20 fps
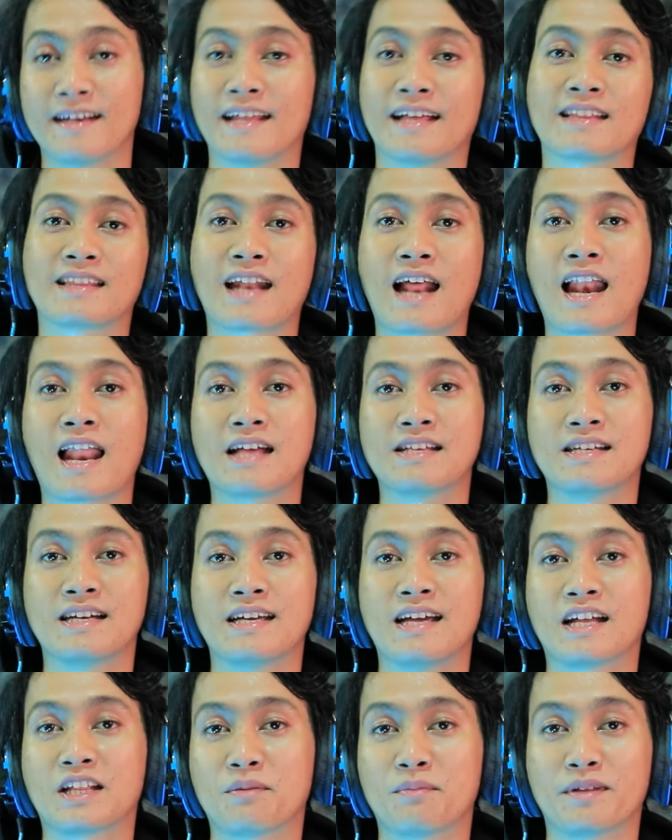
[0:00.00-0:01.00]
netral aja
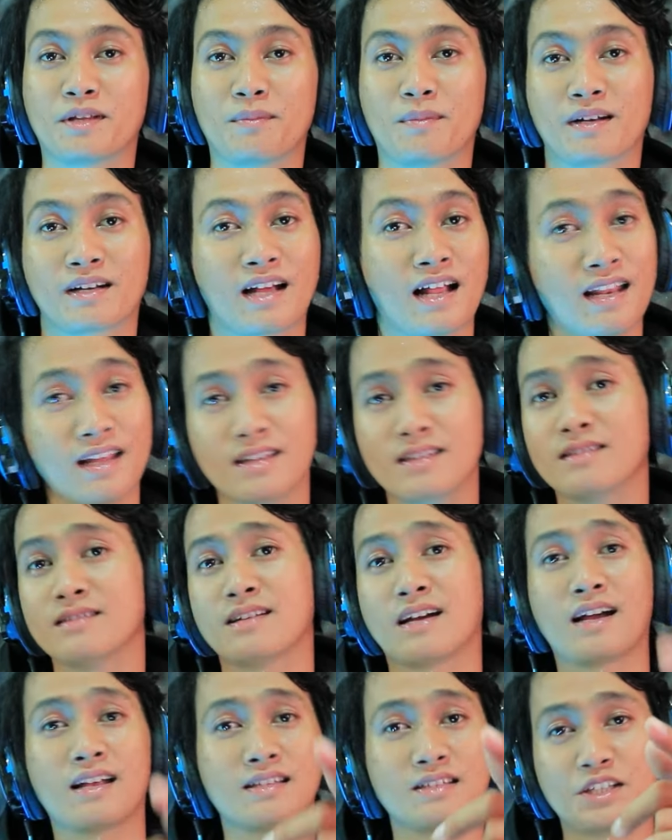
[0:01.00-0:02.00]
ya teman-teman kalian
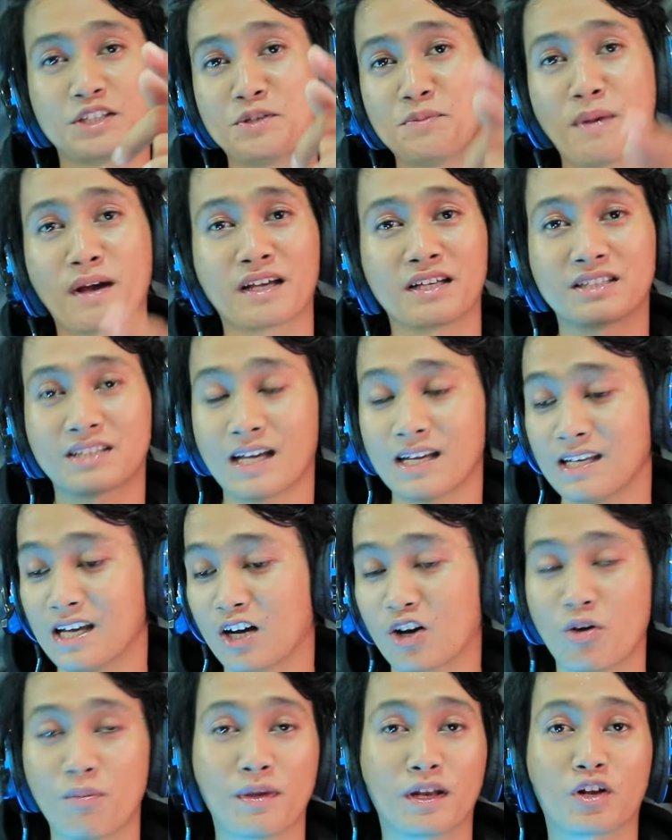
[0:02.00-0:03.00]
jangan cuci maki saya
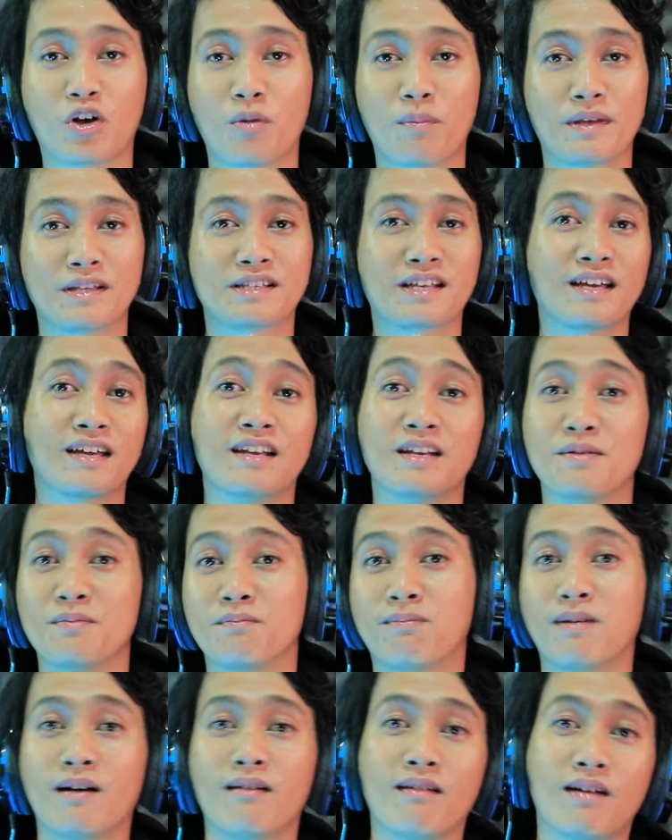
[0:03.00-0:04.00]
komen-komen saya di
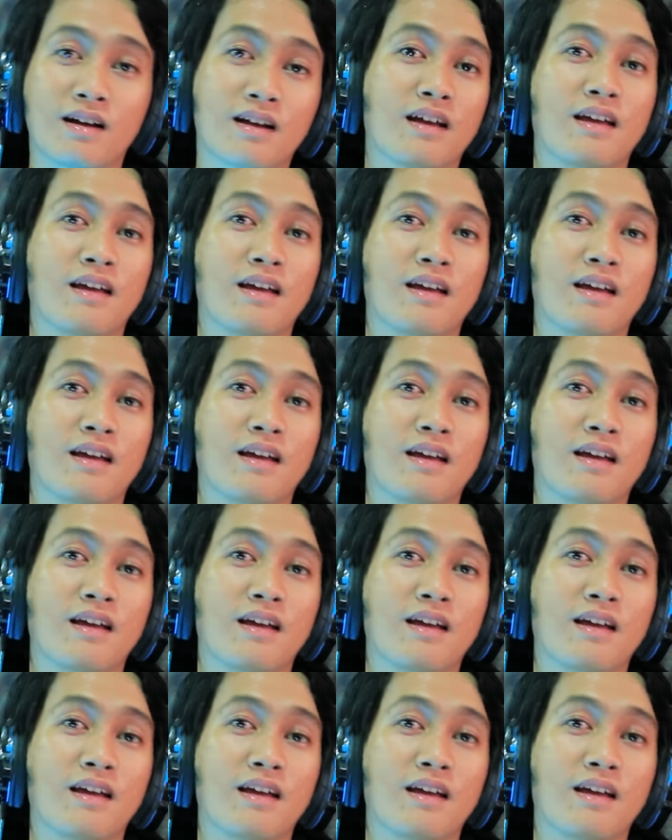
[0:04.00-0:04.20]
bawah